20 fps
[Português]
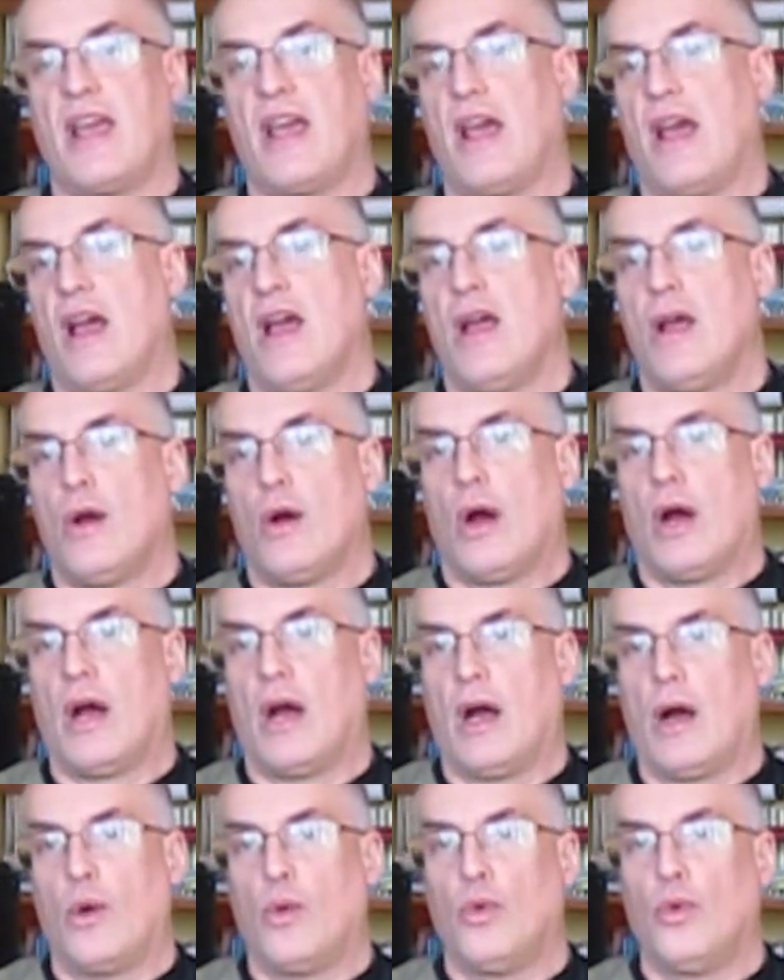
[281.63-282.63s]
É,
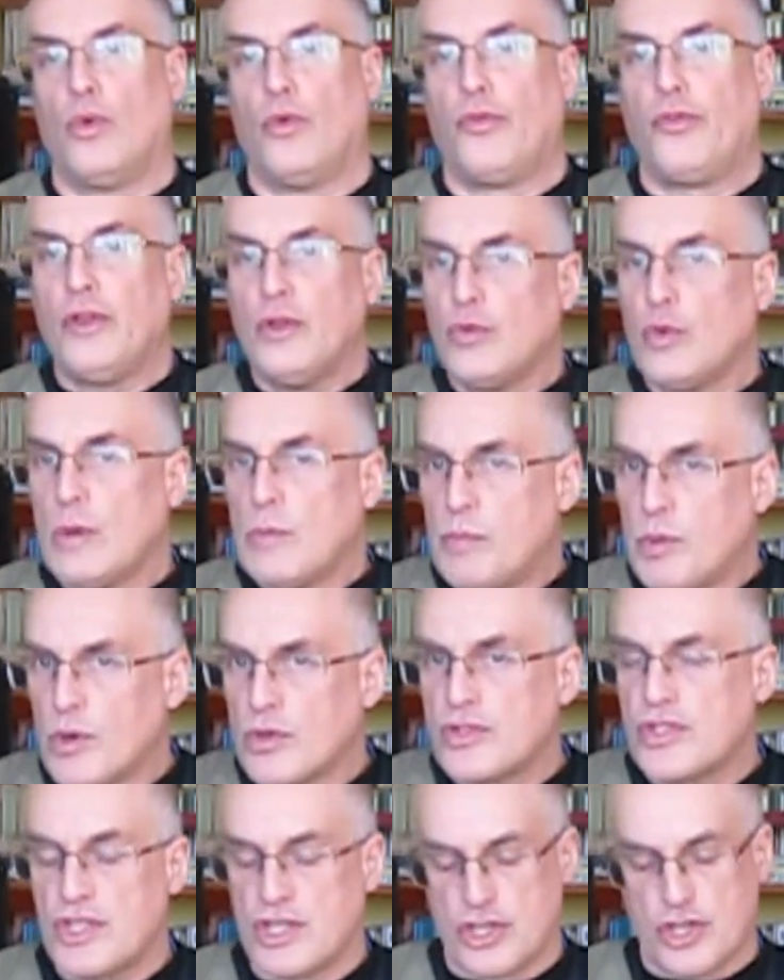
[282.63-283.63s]
o fim do
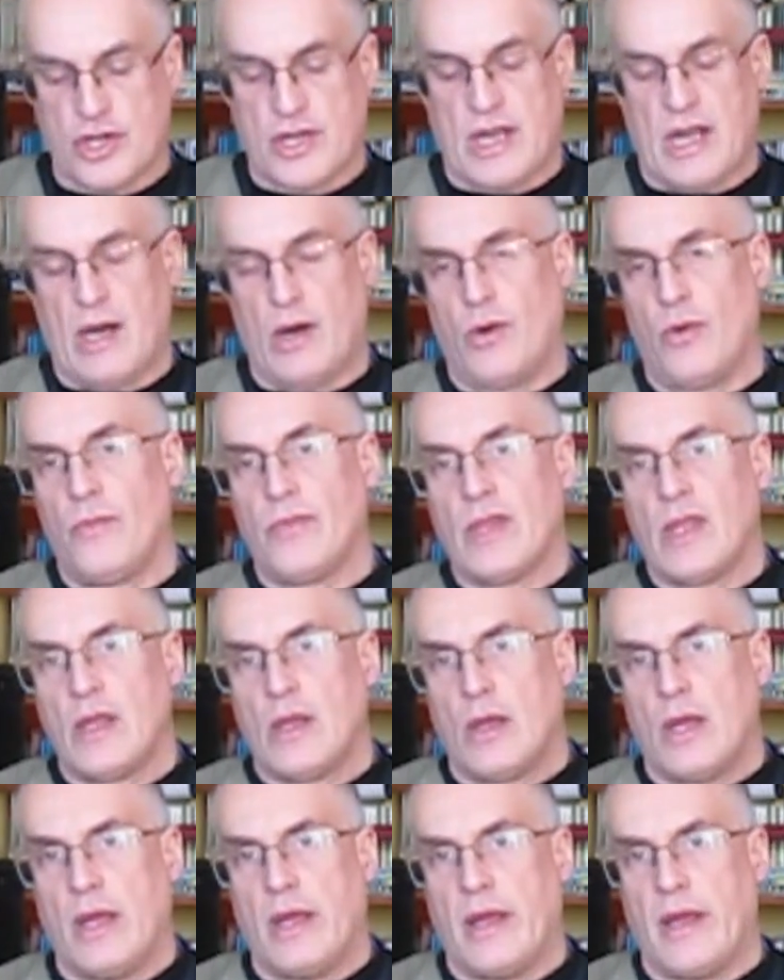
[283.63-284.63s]
imposto sindical,
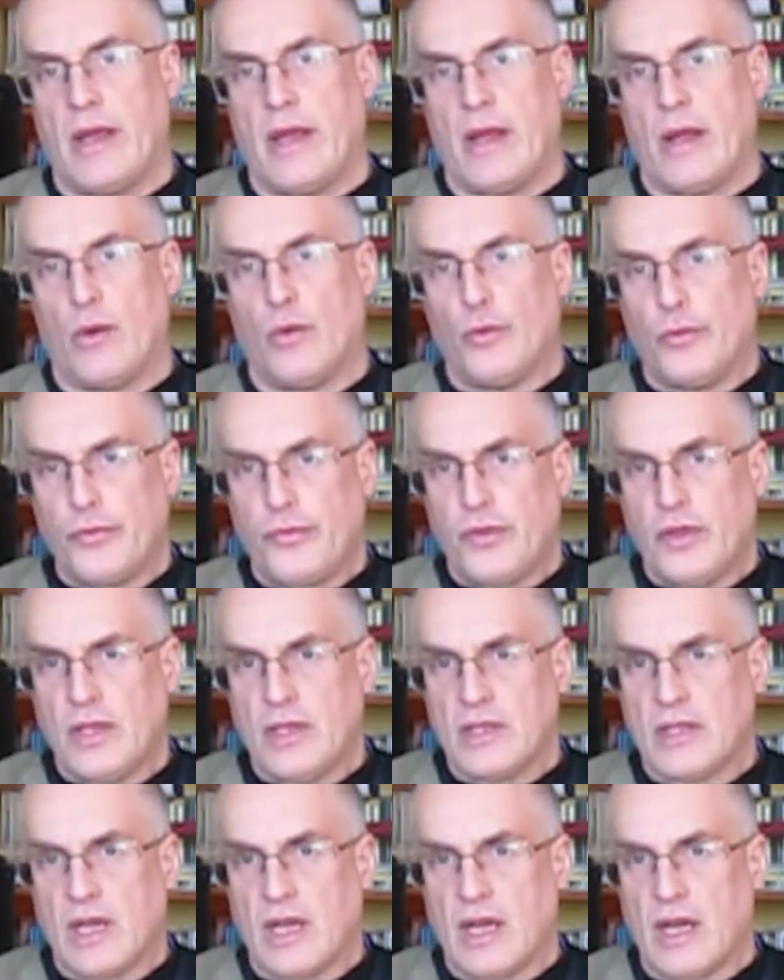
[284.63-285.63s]
é, o
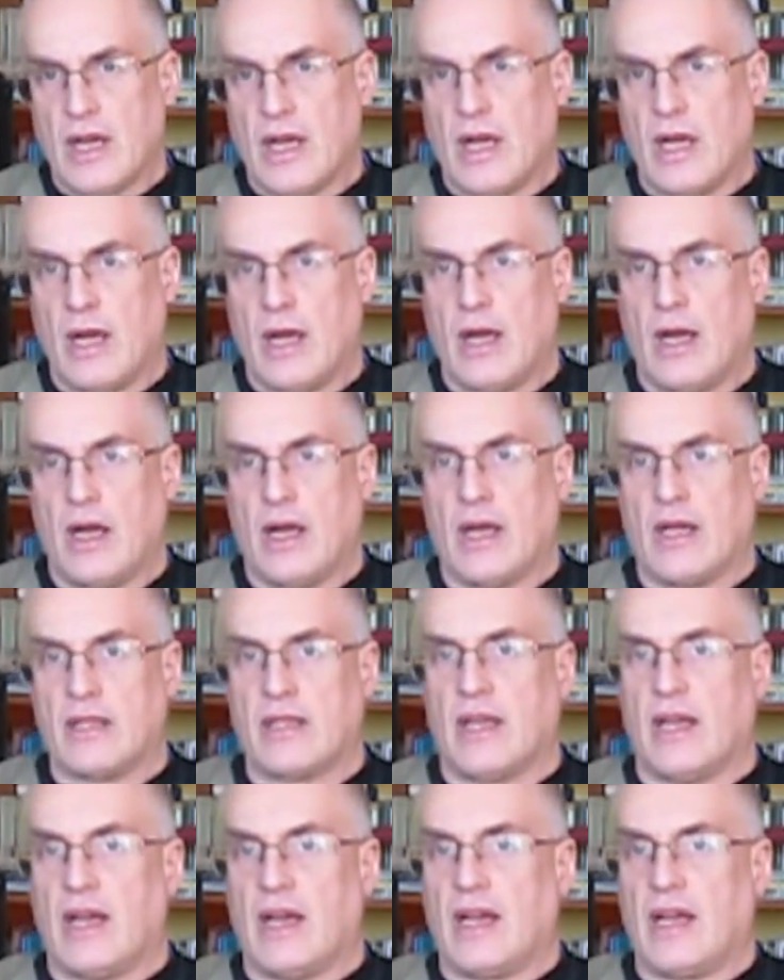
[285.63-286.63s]
fim da,
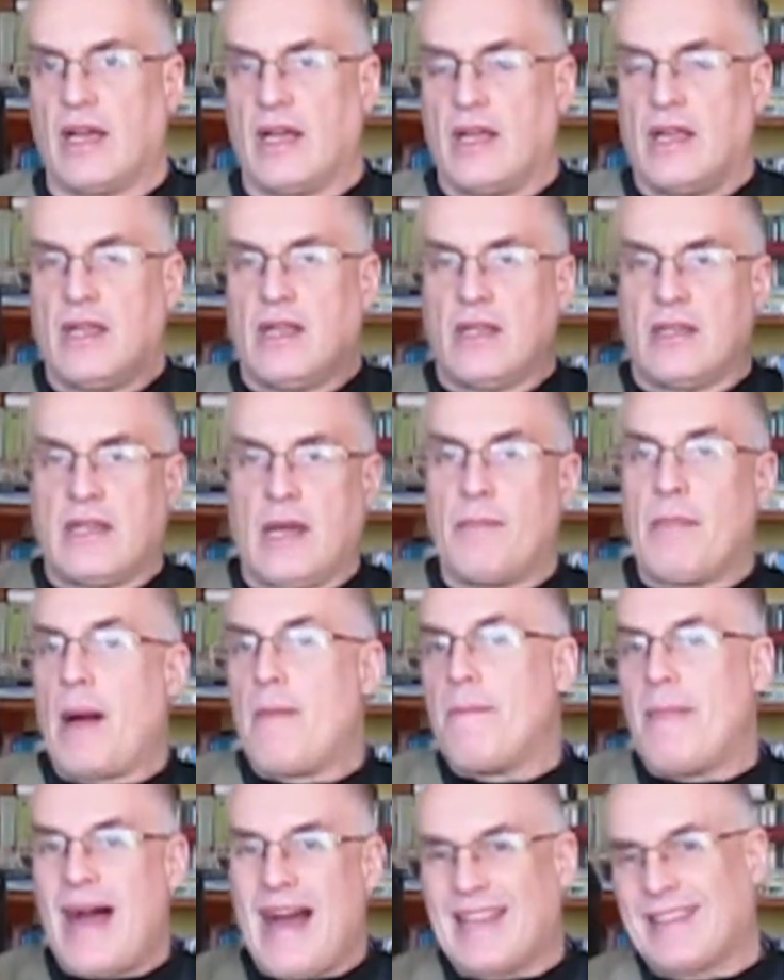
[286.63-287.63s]
da, da
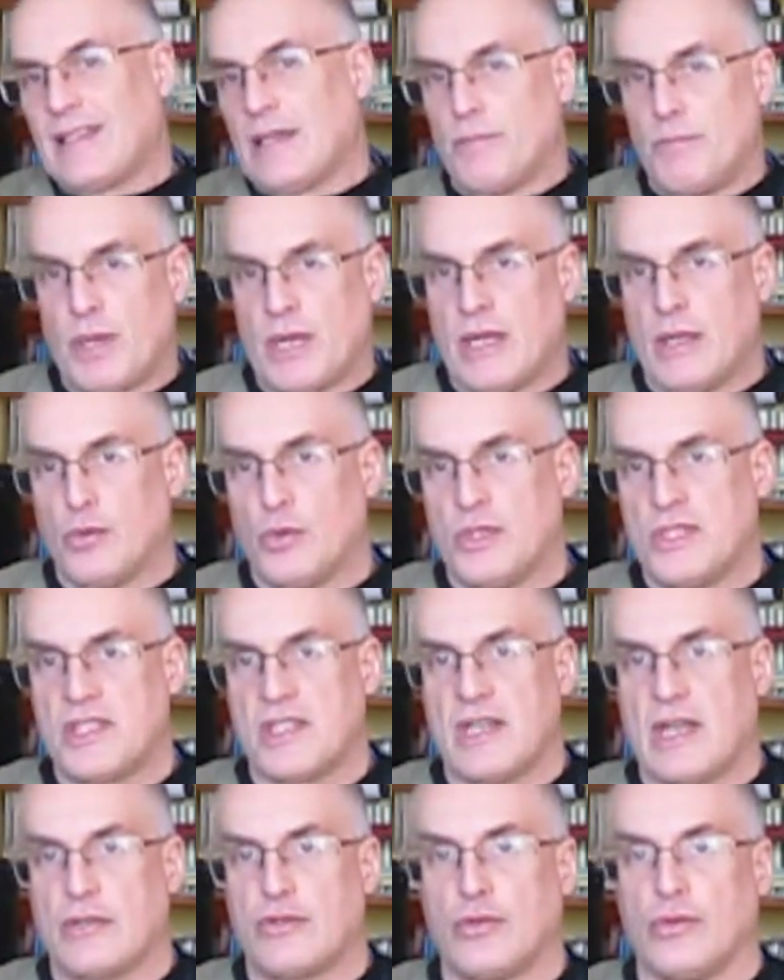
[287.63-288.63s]
mamata para Luiz
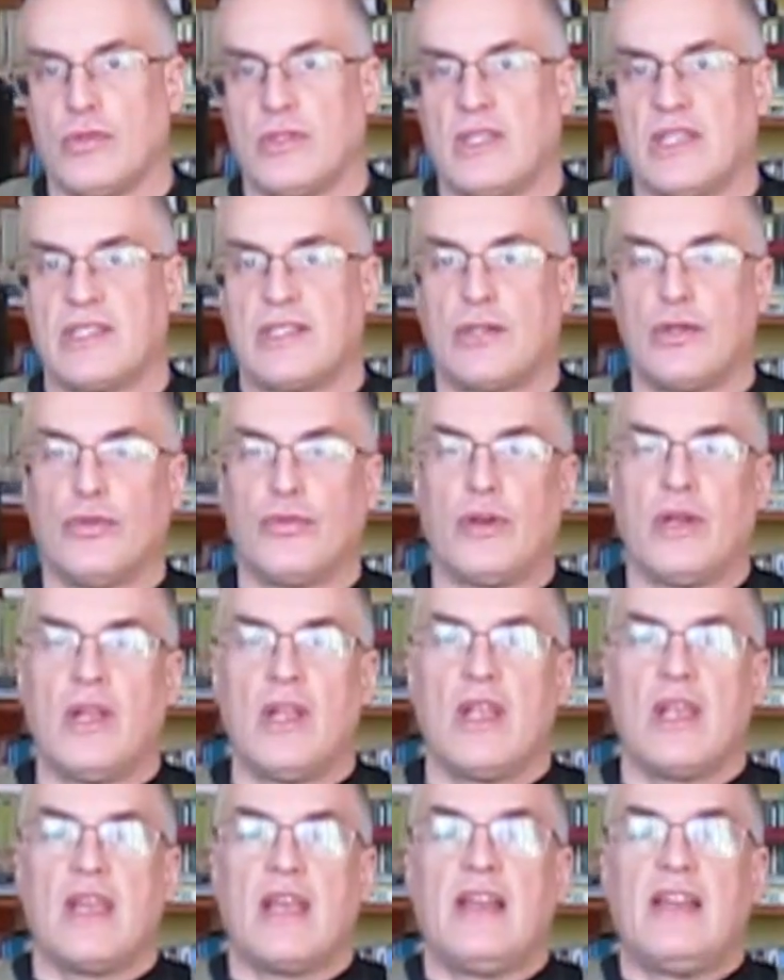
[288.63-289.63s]
Inácio Lula da Silva,
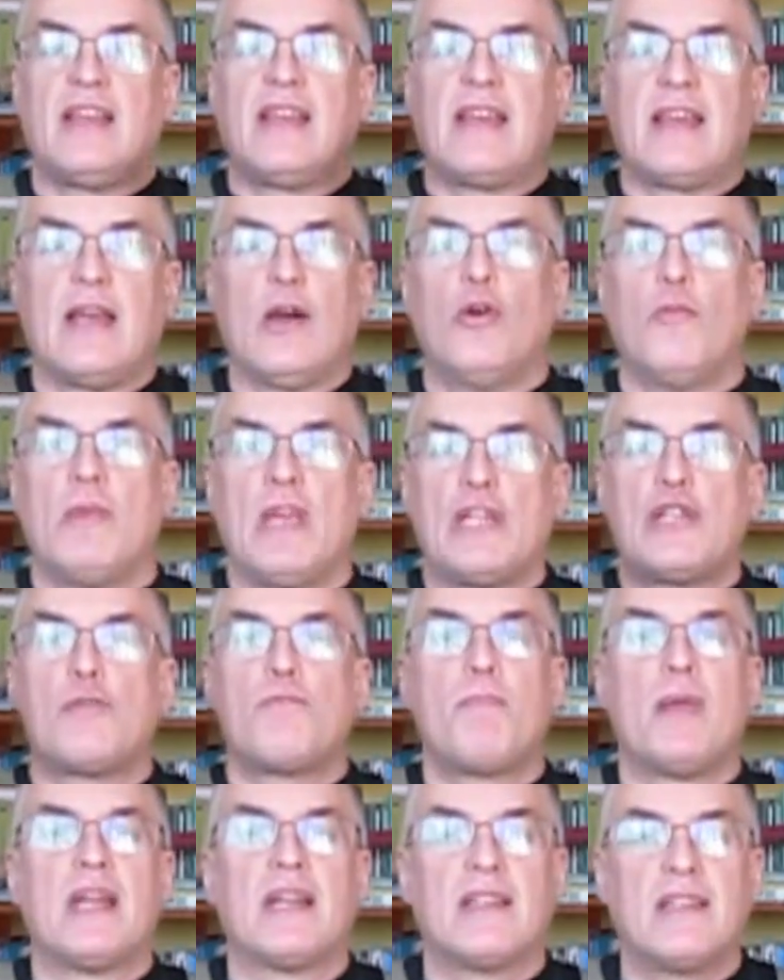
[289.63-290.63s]
ele realmente
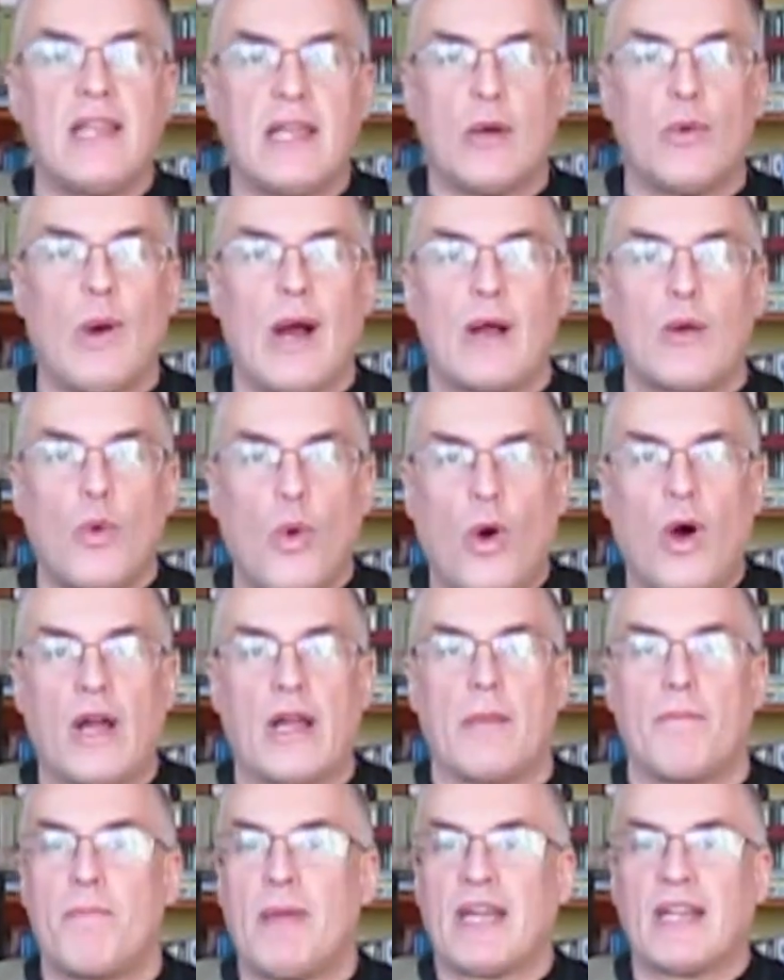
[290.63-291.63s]
perdeu
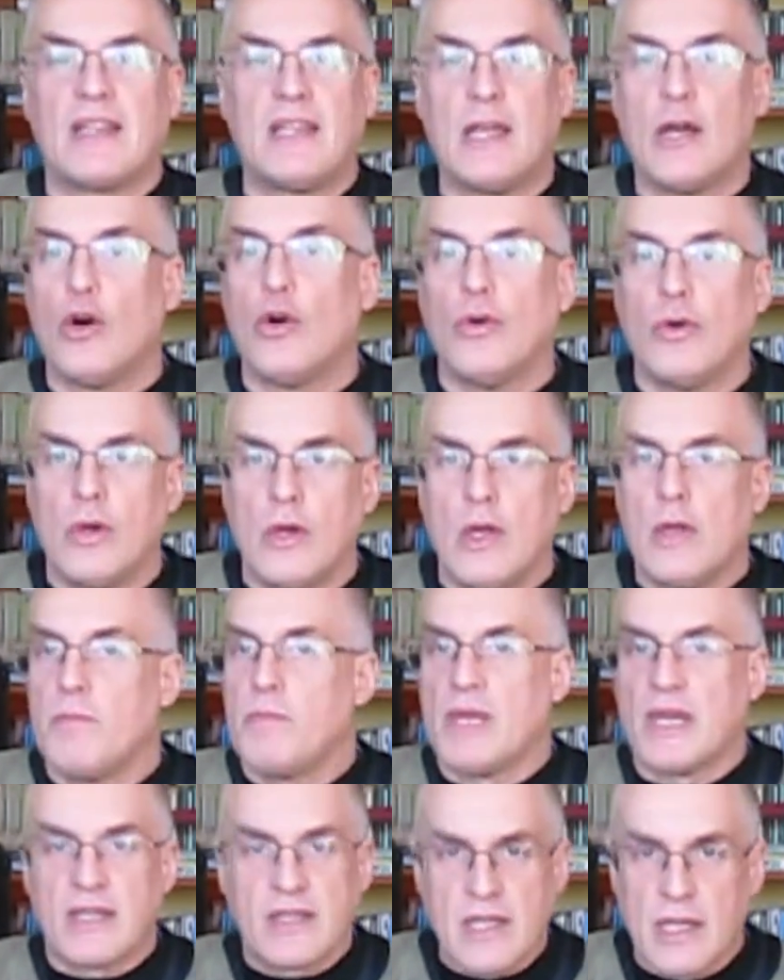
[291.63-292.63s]
agora. Perdeu,
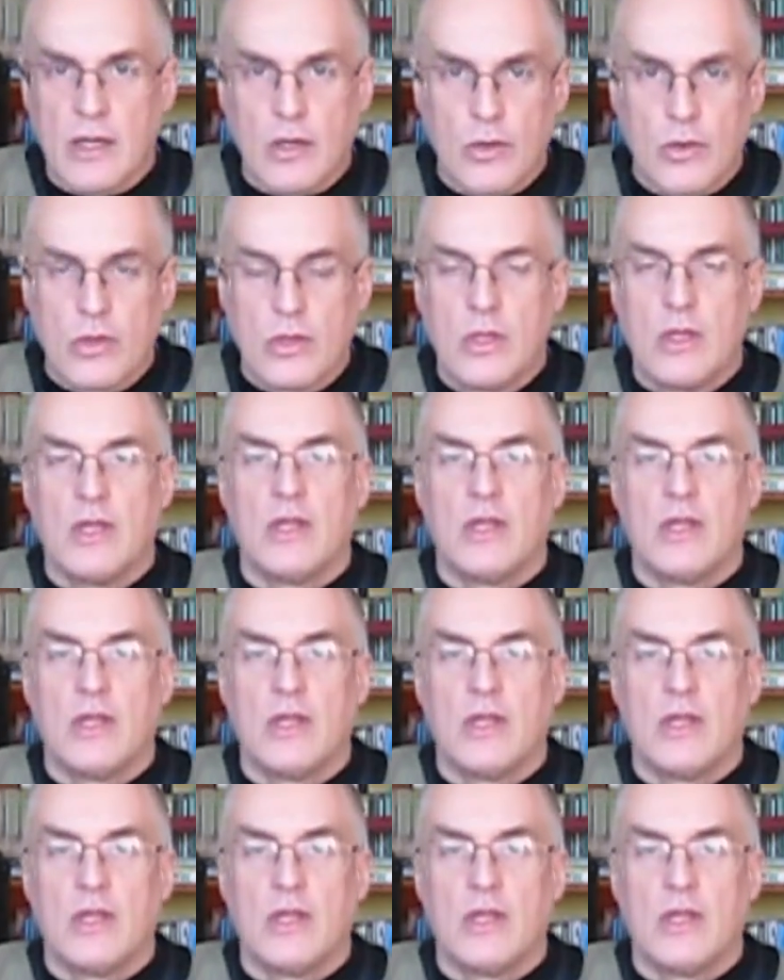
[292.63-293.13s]
perdeu,